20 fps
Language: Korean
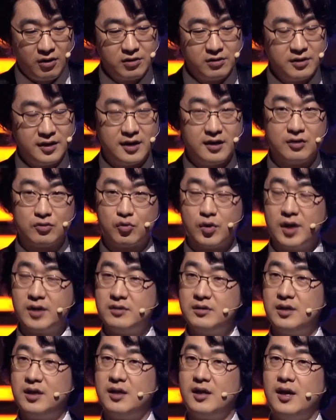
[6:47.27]
어느 날
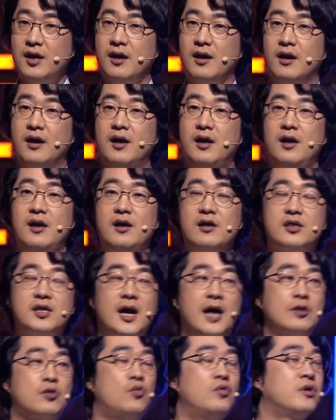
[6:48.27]
퇴근길에
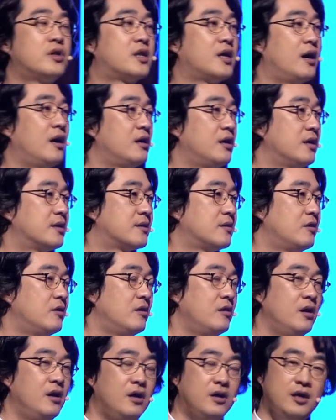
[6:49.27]
자동차
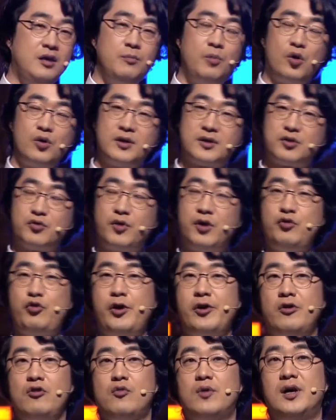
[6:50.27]
안에서 이 머릿속의
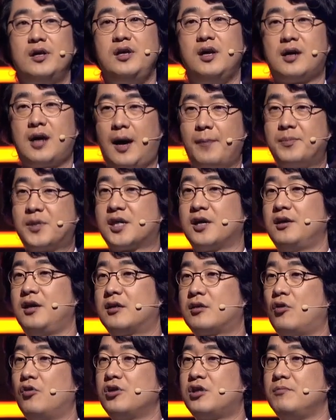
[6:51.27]
뇌혈관이 갑자기
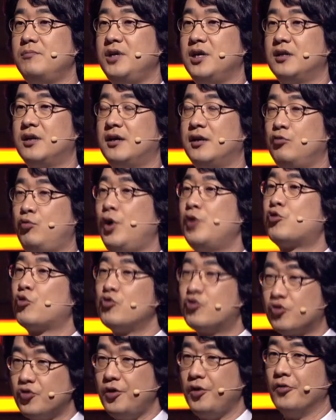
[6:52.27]
터집니다.
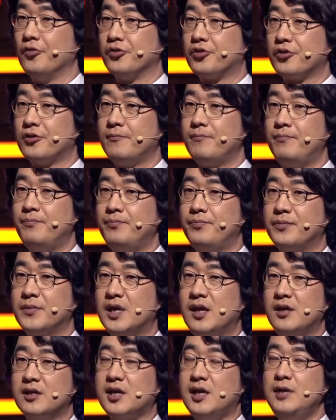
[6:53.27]
뇌졸중이 오죠.
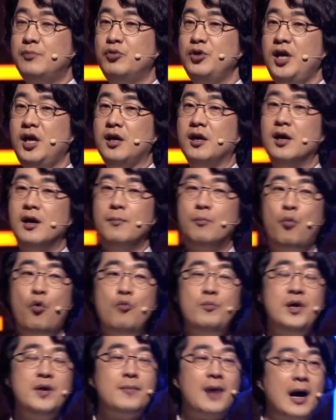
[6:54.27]
자, 이분이
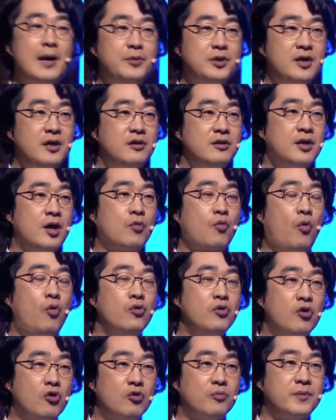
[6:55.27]
몸이 마비되는데
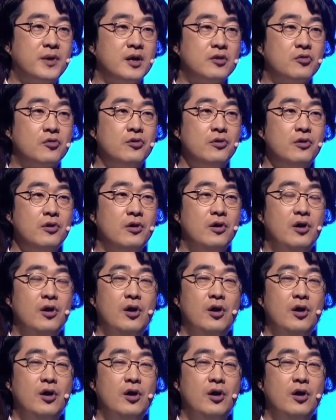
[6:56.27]
공교롭게도